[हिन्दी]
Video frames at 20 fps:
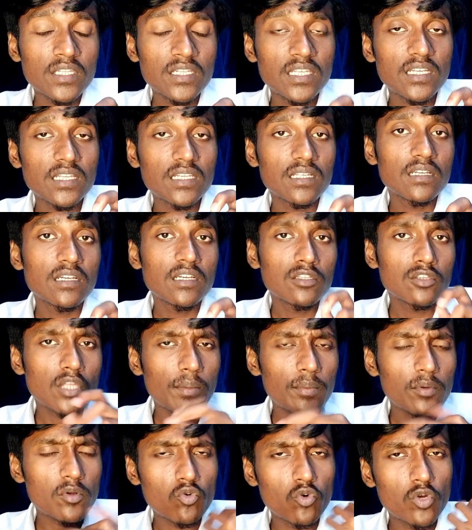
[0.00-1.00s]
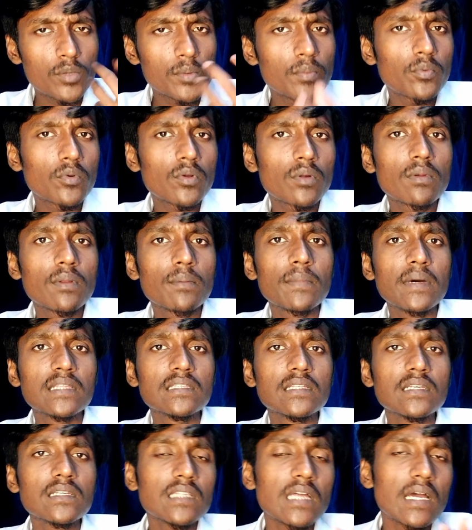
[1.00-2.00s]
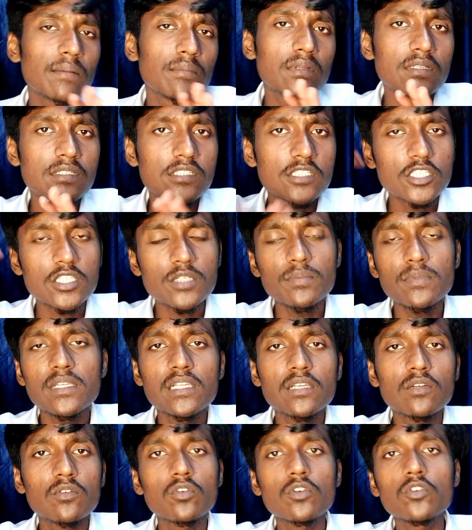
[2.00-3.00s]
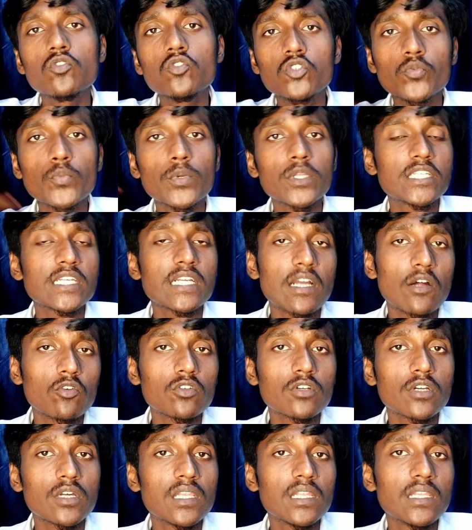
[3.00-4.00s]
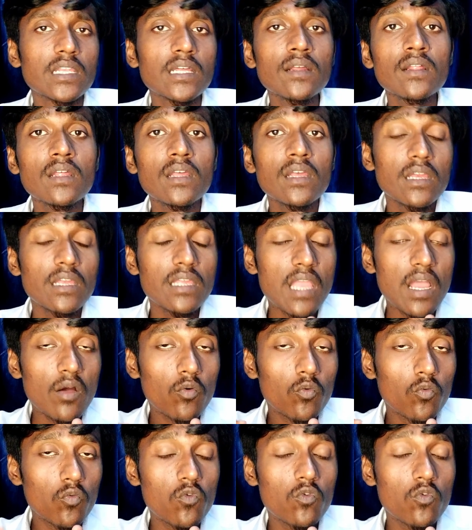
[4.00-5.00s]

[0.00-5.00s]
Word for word: ठीक है ना तो आपको कोई भी प्रॉब्लम आती है तो आप डिस्क्रिप्शन में लिंक होकर उस पर चेकआउट कर लेना या